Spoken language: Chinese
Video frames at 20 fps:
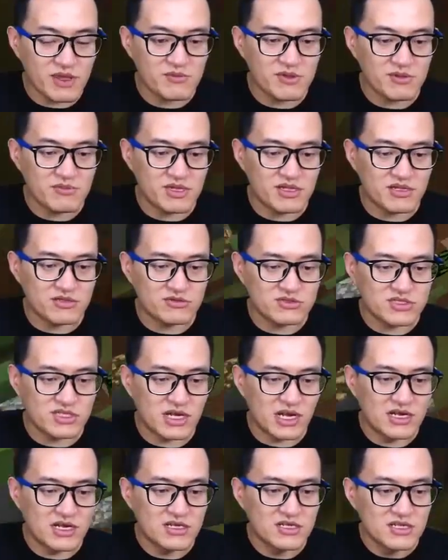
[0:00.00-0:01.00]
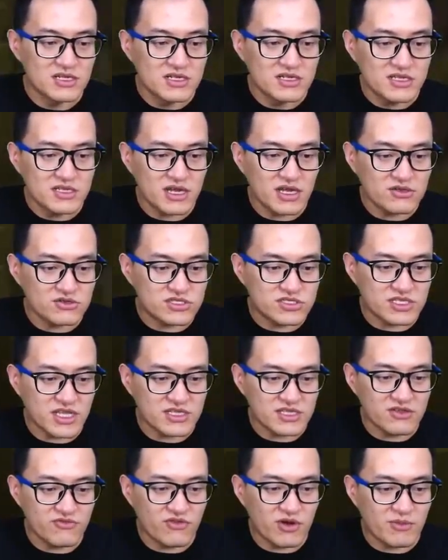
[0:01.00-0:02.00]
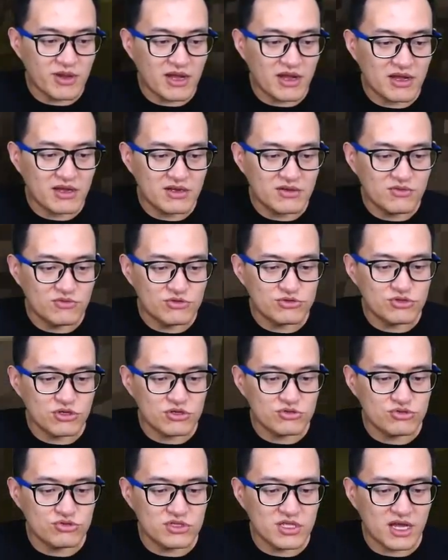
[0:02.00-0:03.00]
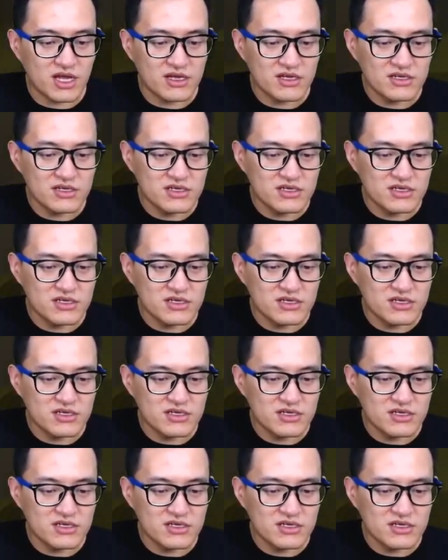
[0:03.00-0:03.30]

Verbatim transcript: 没别的东西了。那还有其他地方吗？我需要去的。